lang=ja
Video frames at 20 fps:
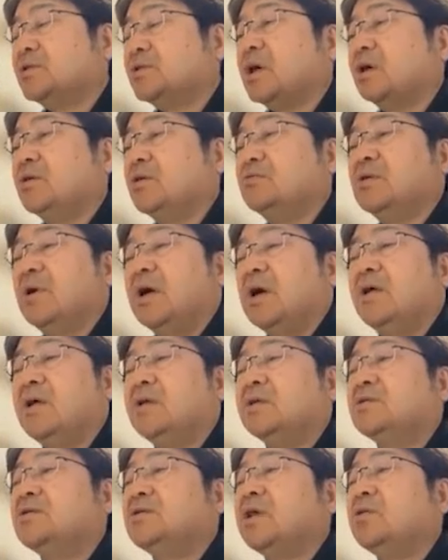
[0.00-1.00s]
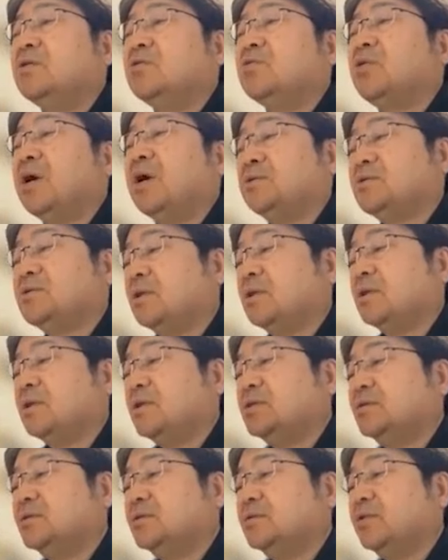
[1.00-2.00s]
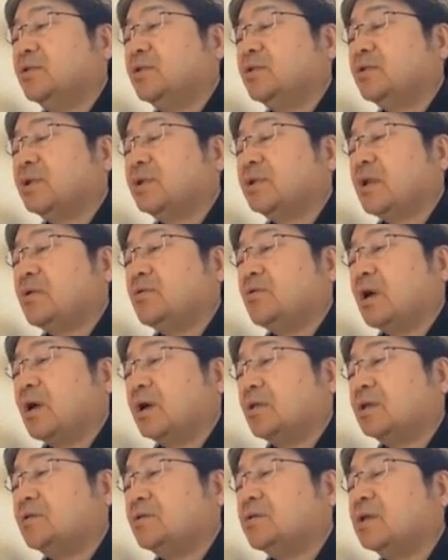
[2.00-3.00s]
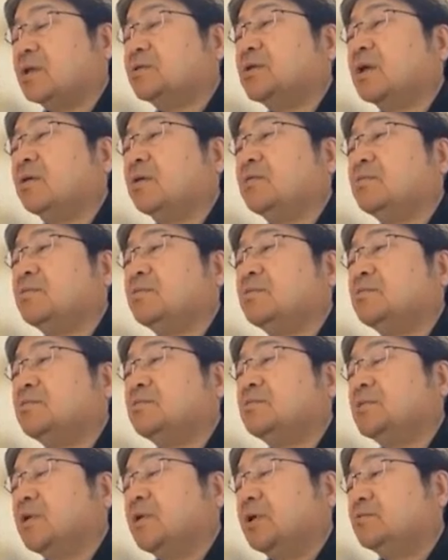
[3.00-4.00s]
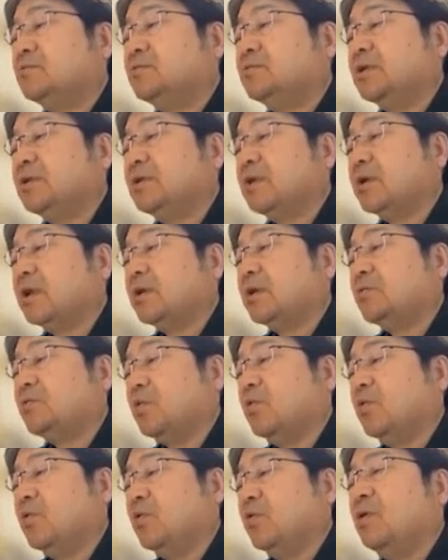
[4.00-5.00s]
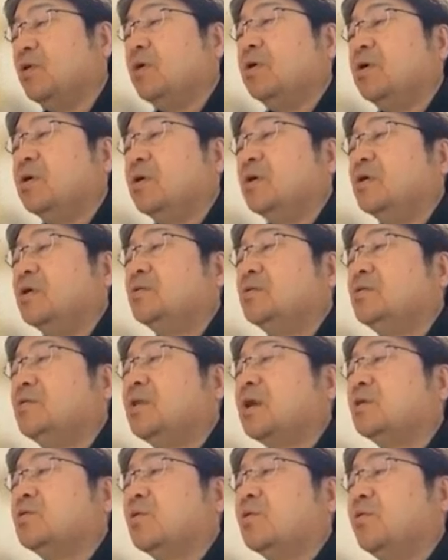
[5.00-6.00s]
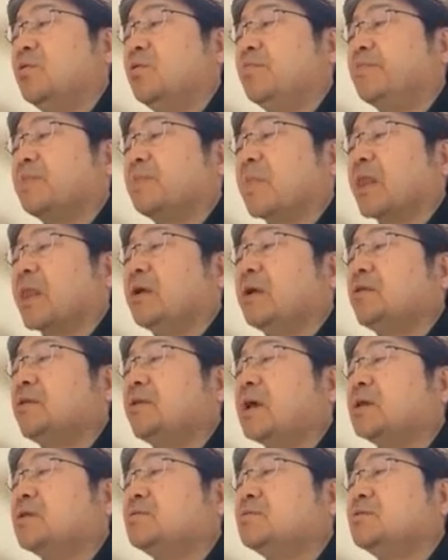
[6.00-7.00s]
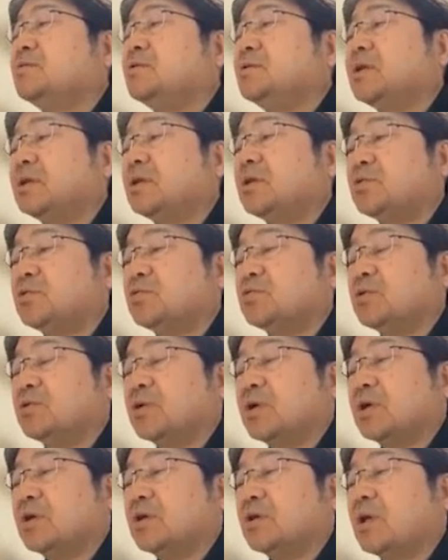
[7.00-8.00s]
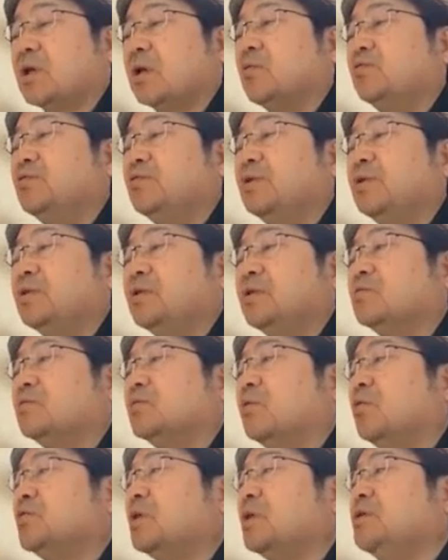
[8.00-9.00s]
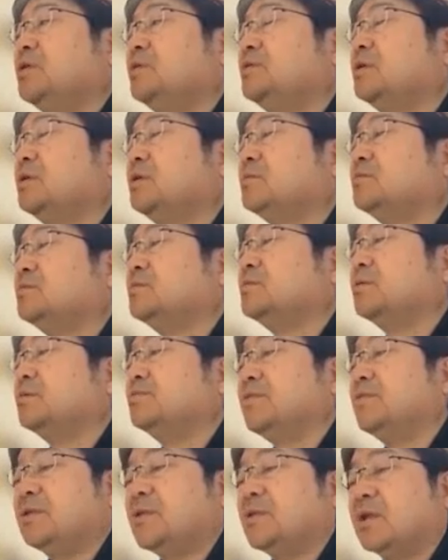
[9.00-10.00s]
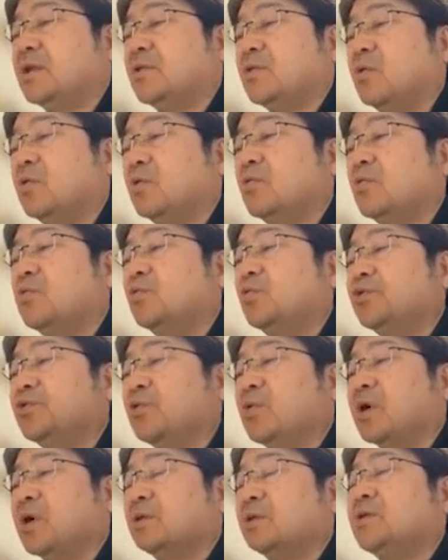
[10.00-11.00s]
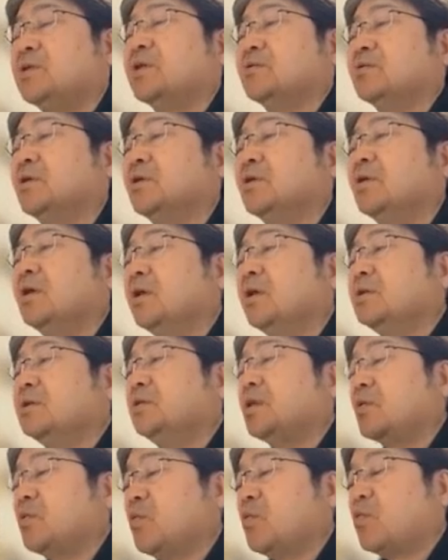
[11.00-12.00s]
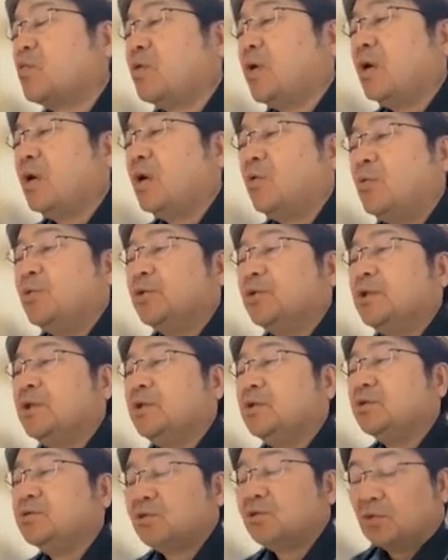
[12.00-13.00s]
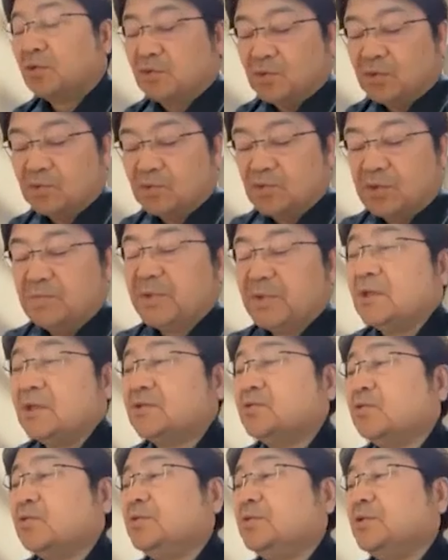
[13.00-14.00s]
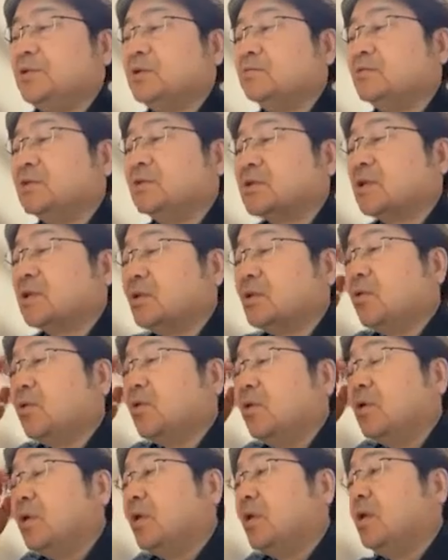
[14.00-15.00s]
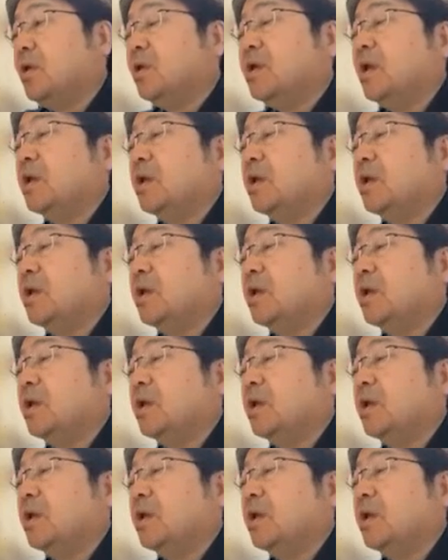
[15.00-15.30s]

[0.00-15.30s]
算時間は1000と8000でウィークスケールで測って全然増えてないと。だけど、帯域通信が結構増えてると。で、隣接通信は増えてないと。こういう評価ができる。で、ここは主にそのロードインバランスを見てるんですけど、